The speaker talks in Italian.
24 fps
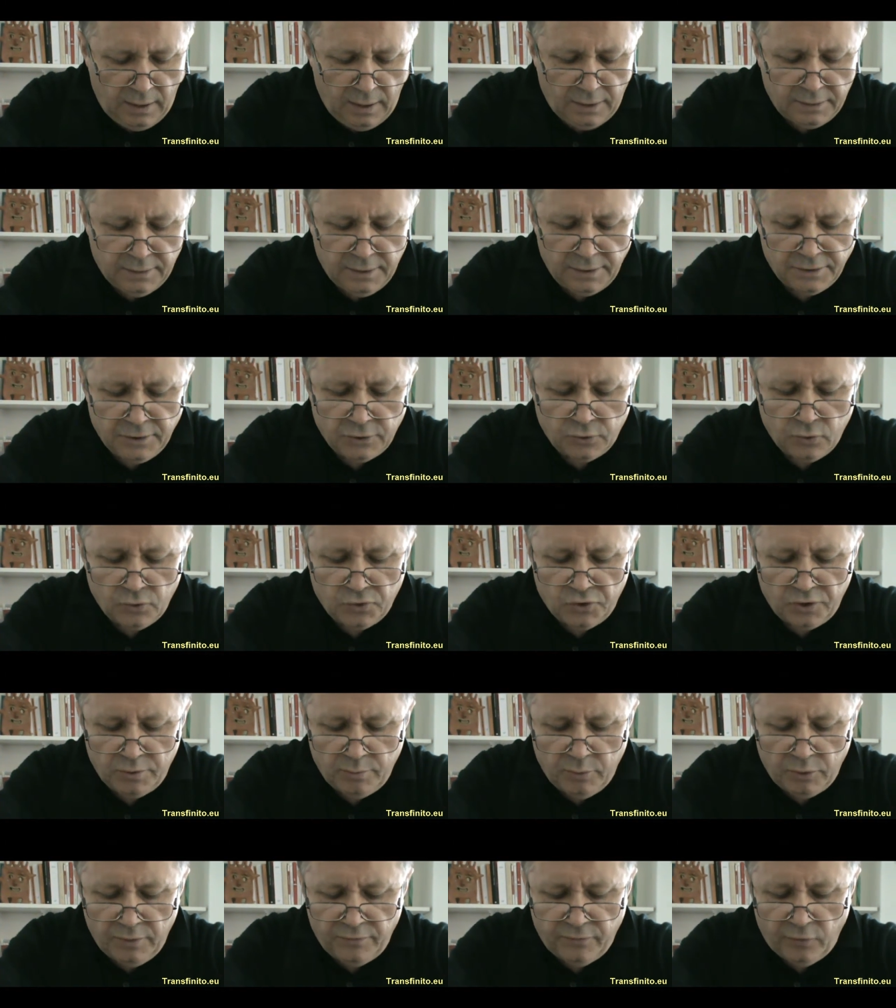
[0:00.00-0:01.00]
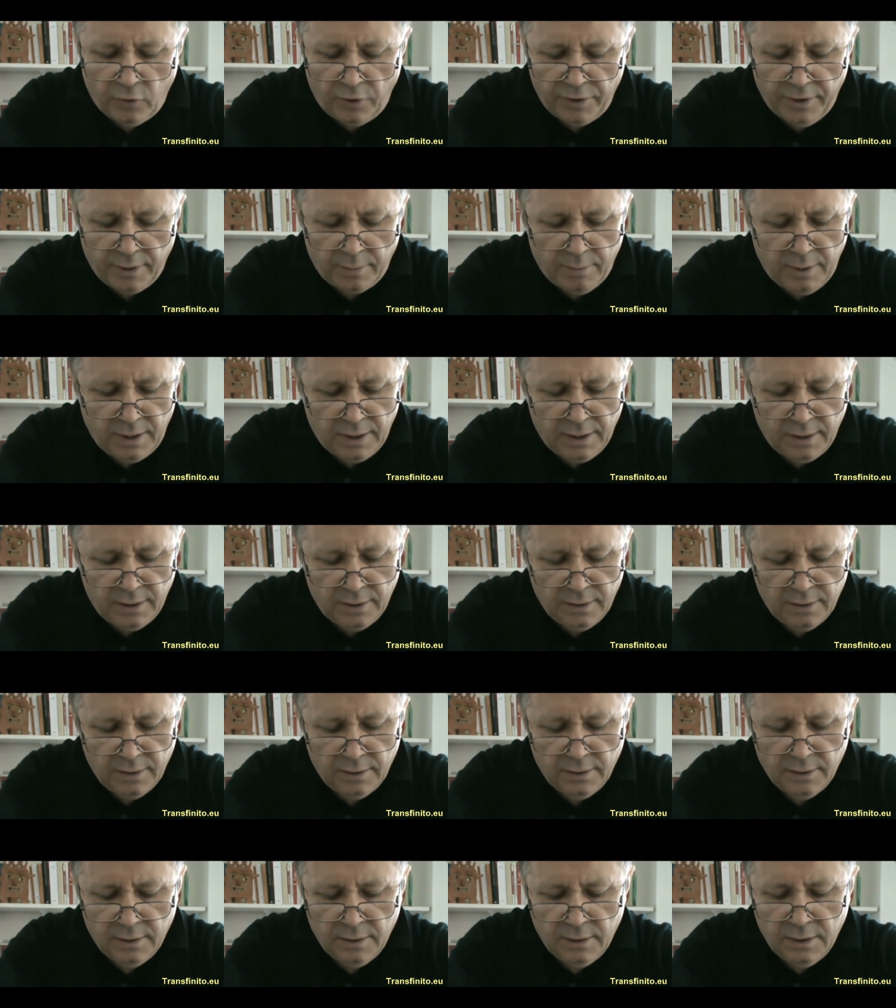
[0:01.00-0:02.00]
La tesi sul cibo di Feuerbach
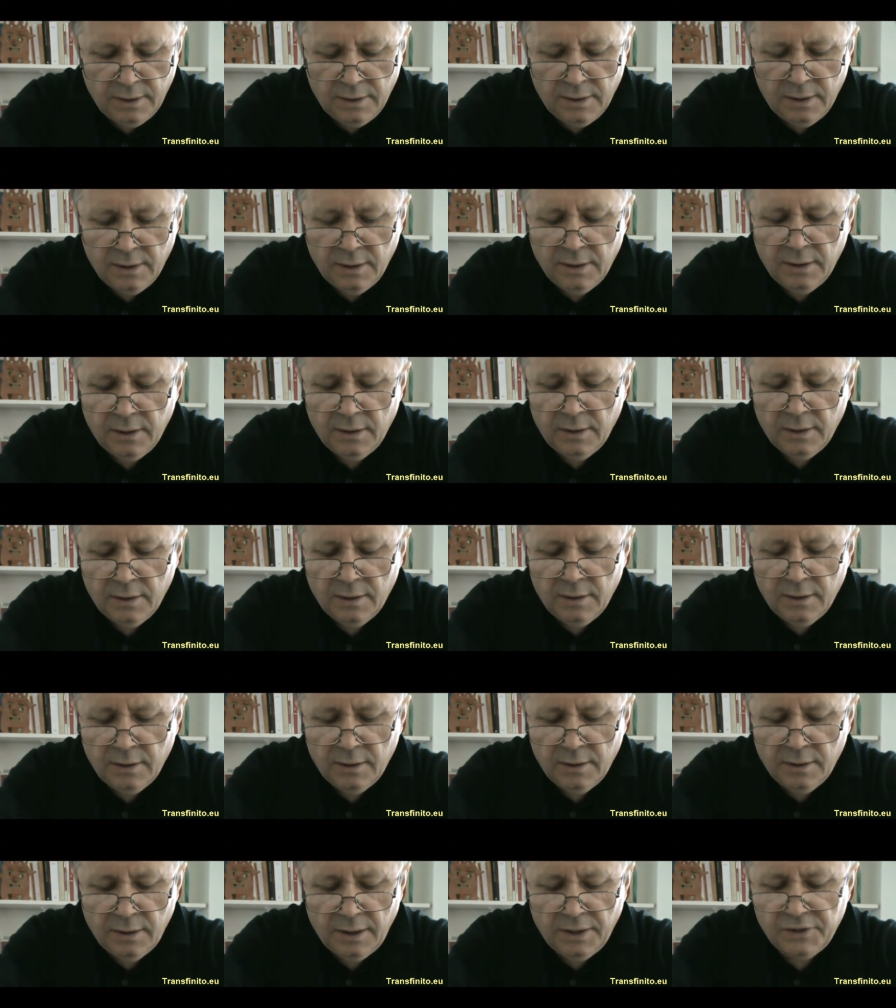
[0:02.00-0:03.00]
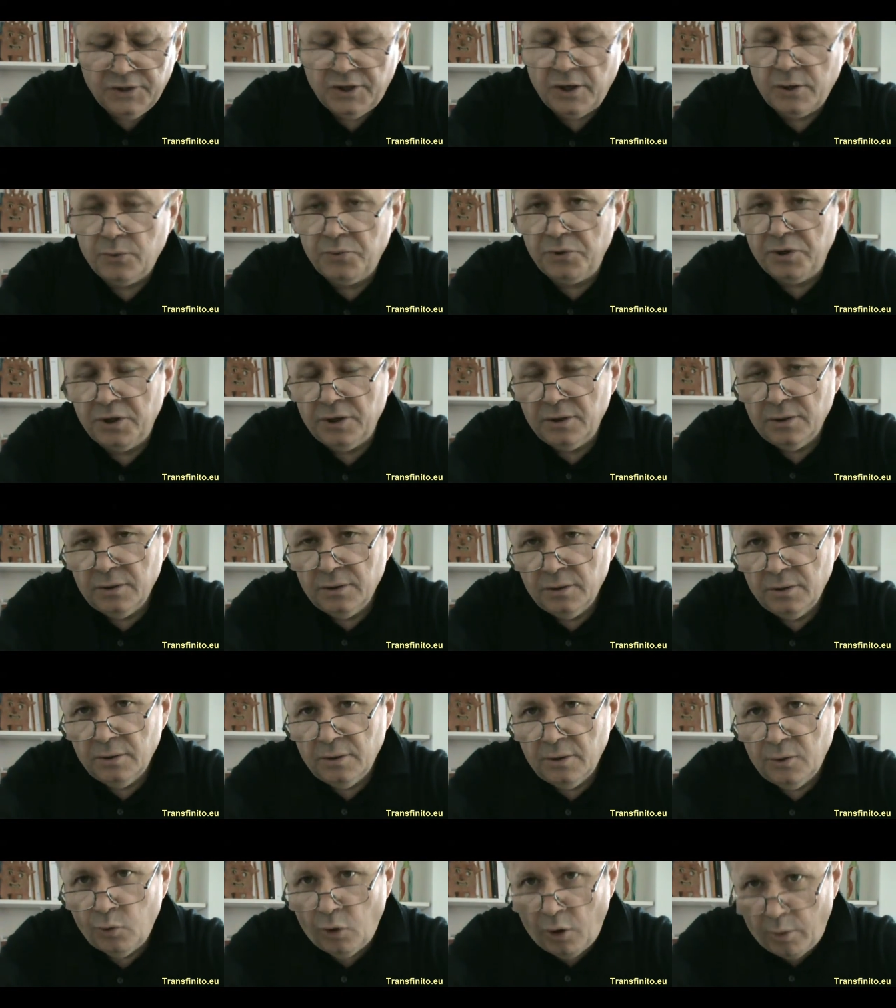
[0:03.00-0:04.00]
è già qui,
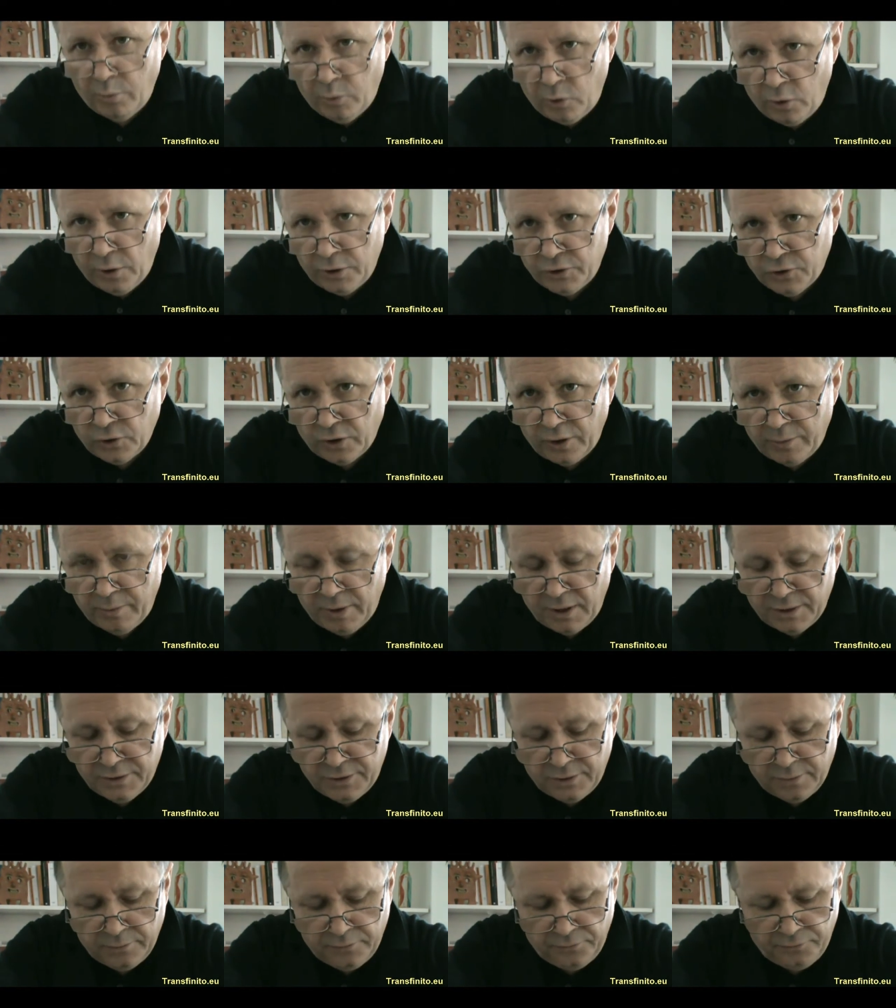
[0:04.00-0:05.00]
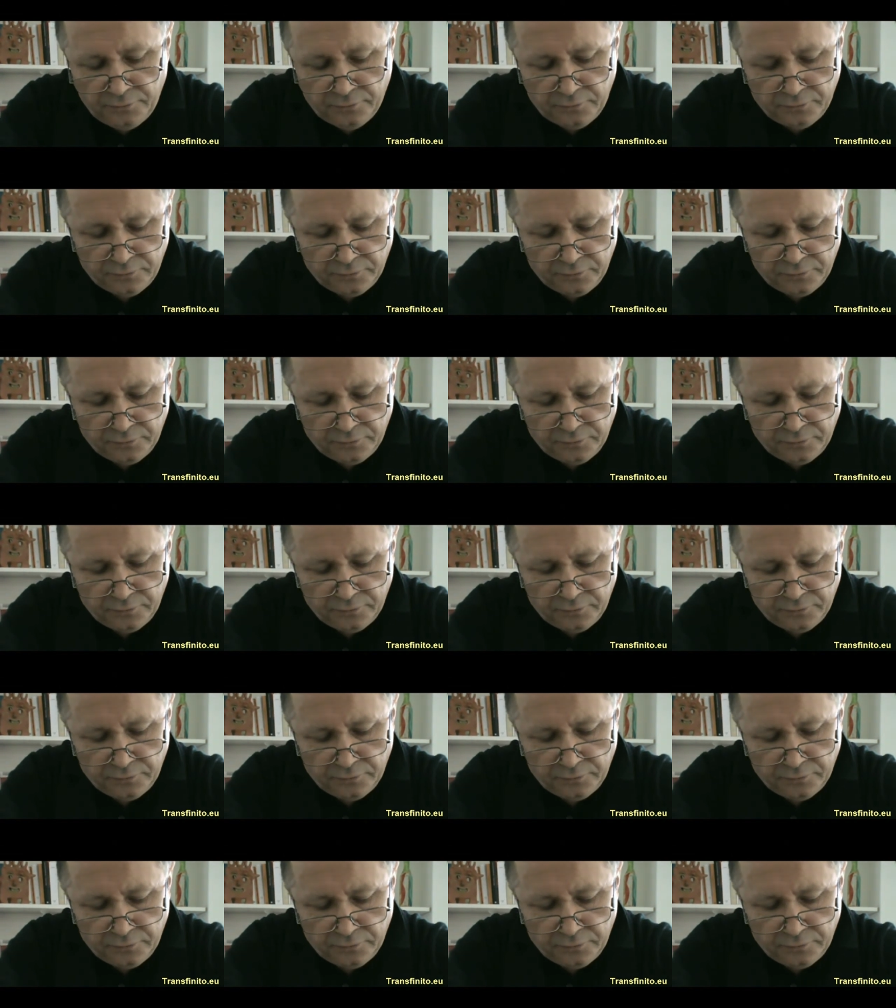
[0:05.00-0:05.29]
l'uomo è ciò che mangia.